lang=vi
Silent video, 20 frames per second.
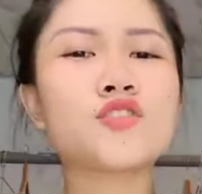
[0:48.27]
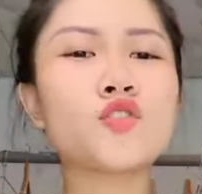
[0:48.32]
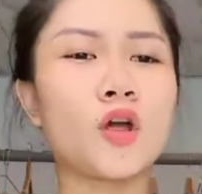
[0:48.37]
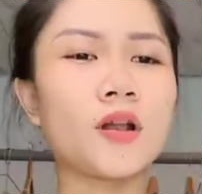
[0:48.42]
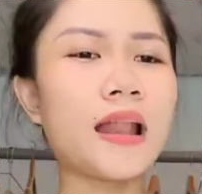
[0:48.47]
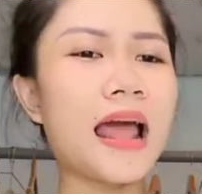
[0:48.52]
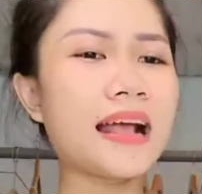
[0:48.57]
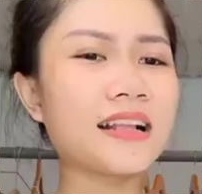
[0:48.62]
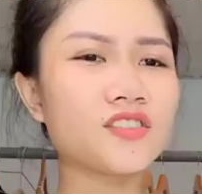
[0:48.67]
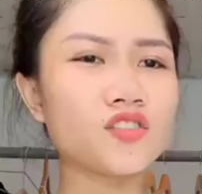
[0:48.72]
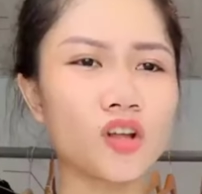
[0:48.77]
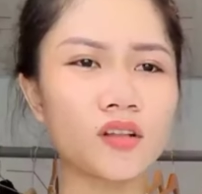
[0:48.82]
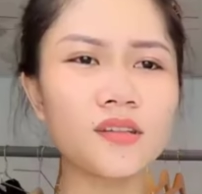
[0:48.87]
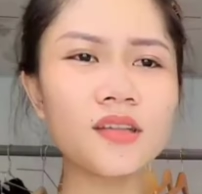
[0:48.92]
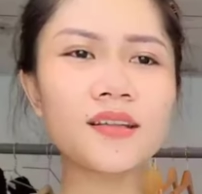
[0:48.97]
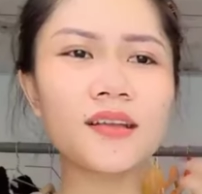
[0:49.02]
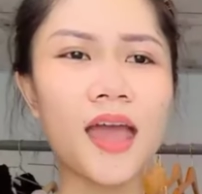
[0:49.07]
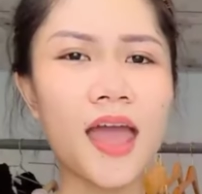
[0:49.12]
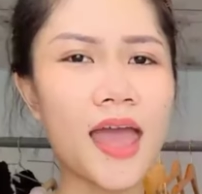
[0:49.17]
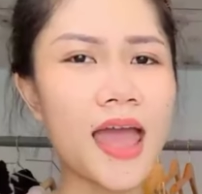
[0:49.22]
hàng chuẩn hàng
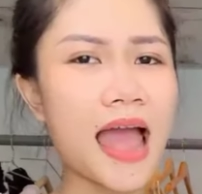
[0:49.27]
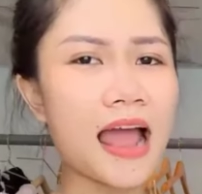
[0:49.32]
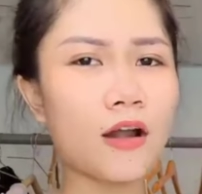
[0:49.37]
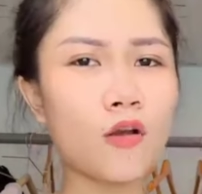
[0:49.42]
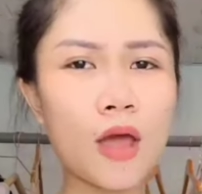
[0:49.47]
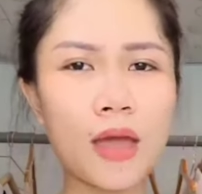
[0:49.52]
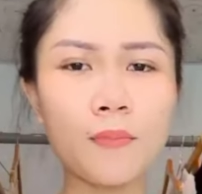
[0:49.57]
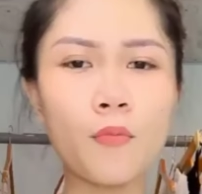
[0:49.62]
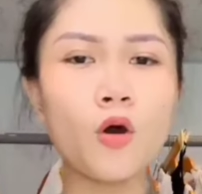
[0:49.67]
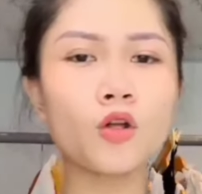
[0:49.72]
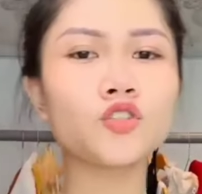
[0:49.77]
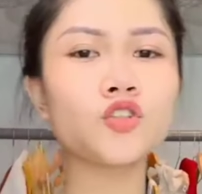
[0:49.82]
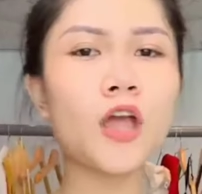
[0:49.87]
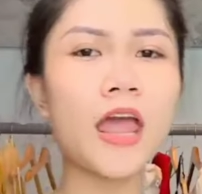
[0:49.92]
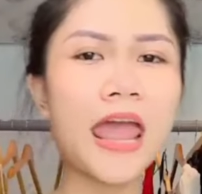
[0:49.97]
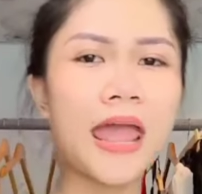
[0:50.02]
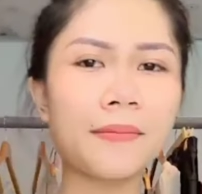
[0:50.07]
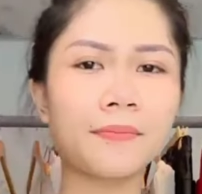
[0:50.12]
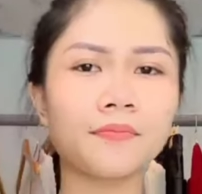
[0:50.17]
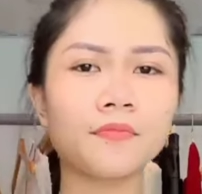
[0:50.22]
chuẩn thiết kế hàng loại
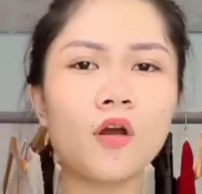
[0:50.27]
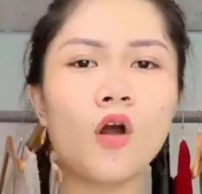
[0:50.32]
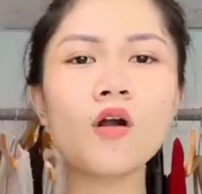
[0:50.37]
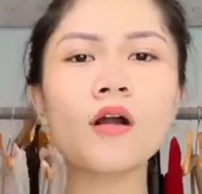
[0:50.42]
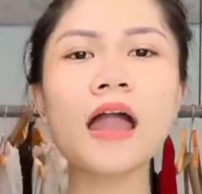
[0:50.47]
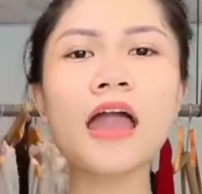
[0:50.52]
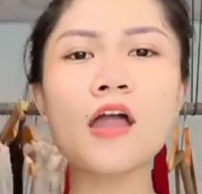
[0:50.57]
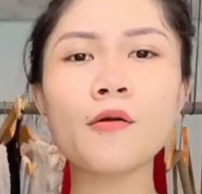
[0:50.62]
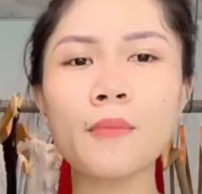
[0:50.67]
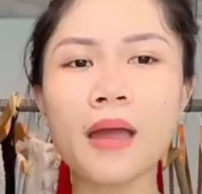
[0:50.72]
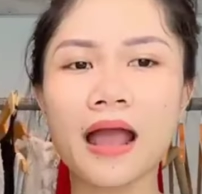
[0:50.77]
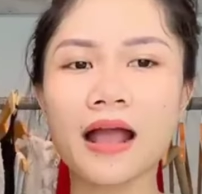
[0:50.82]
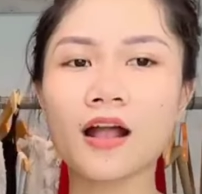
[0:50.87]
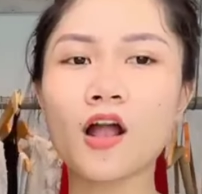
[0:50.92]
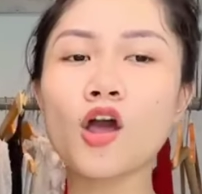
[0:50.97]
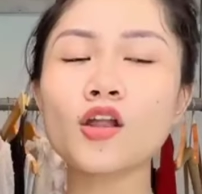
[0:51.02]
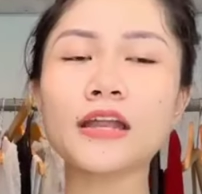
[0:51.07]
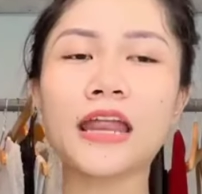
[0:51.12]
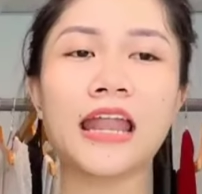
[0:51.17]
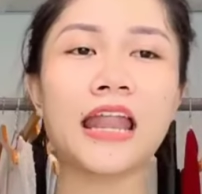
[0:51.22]
một cho em ok em
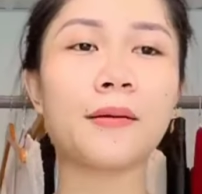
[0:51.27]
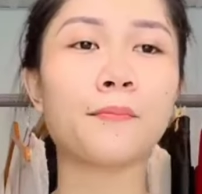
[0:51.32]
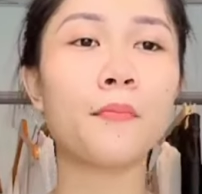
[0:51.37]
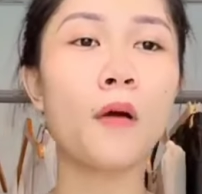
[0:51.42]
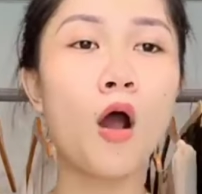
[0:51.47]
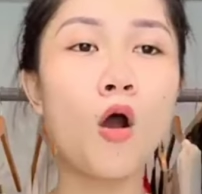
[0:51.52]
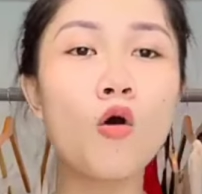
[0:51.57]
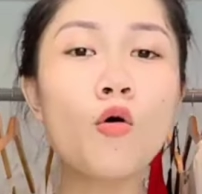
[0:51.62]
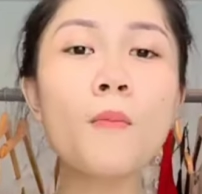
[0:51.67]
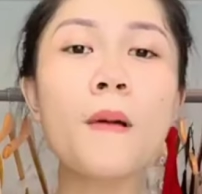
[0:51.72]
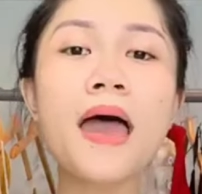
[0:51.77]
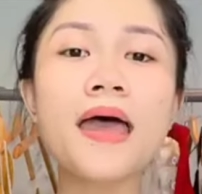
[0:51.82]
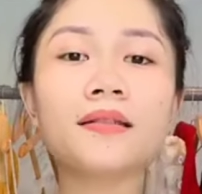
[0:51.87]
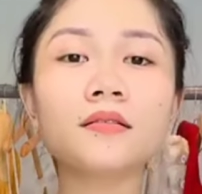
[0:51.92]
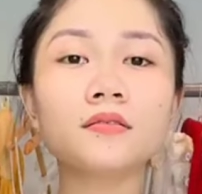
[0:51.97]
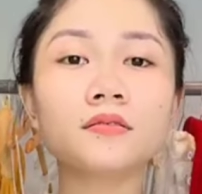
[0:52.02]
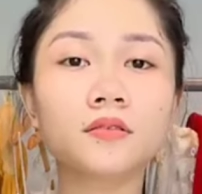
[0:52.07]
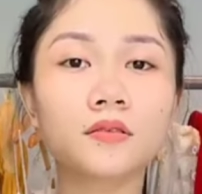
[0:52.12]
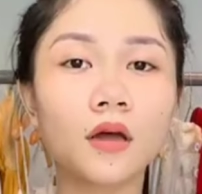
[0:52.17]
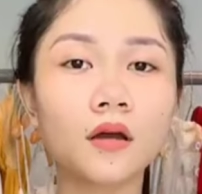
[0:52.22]
ạ con này là mẫu
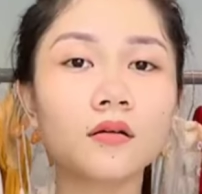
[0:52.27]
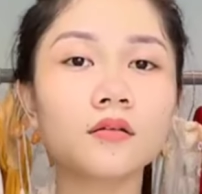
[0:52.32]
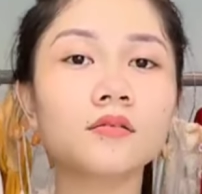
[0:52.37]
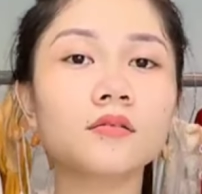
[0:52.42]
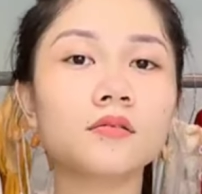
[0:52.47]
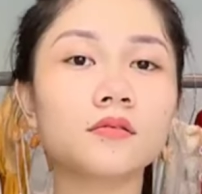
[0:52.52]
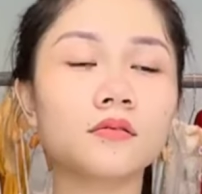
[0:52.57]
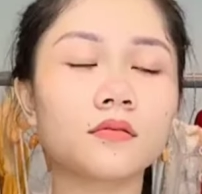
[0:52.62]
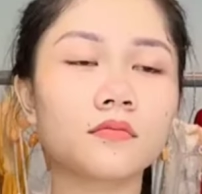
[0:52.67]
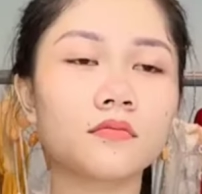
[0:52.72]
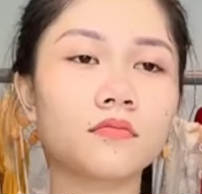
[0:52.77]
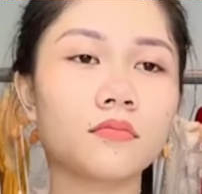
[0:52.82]
bên tự